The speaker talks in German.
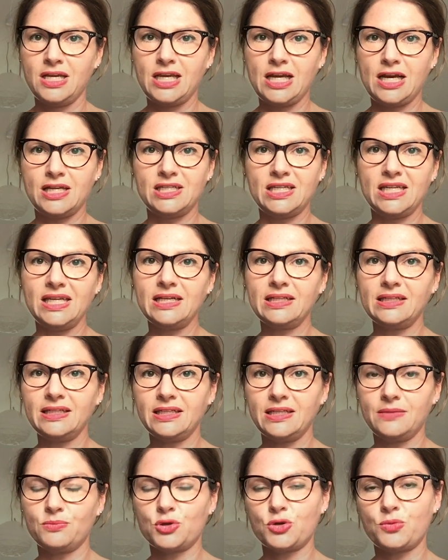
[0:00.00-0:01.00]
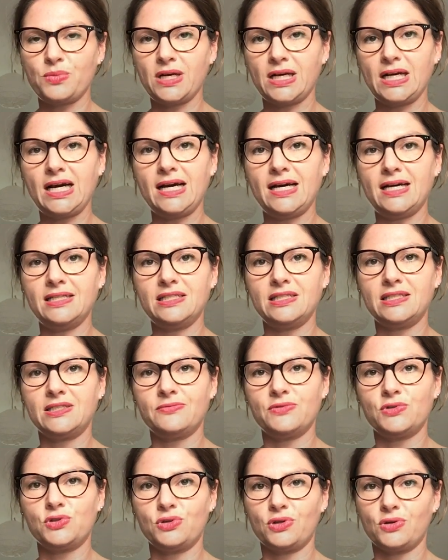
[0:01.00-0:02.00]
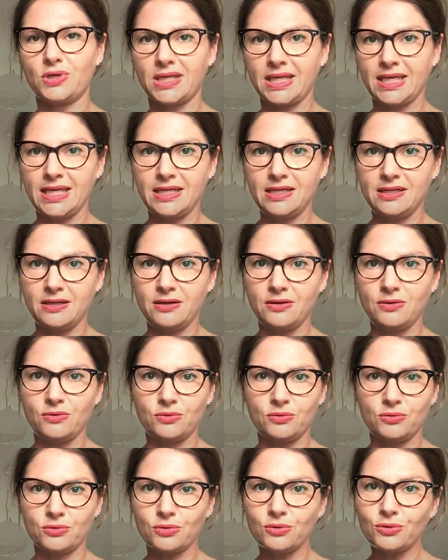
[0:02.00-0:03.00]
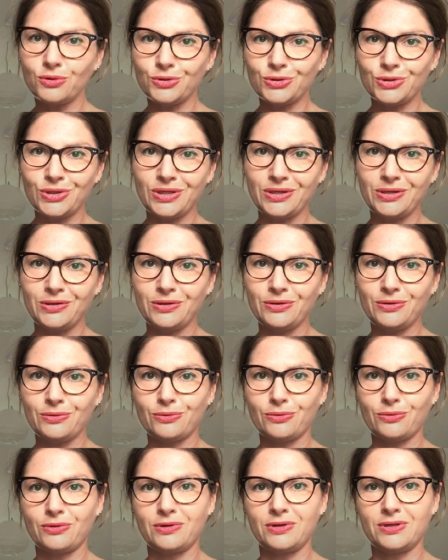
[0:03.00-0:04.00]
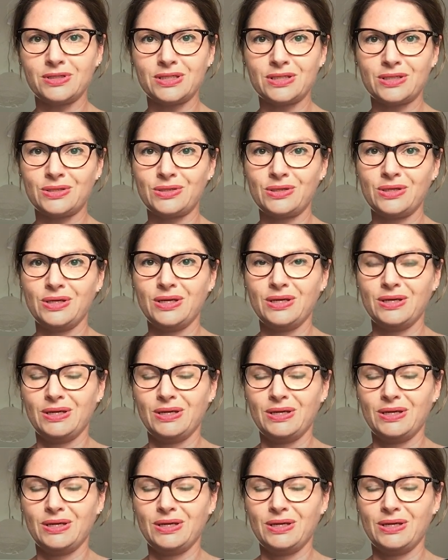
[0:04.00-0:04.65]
Ja, täglich im Spagat zwischen Kinder und Küche und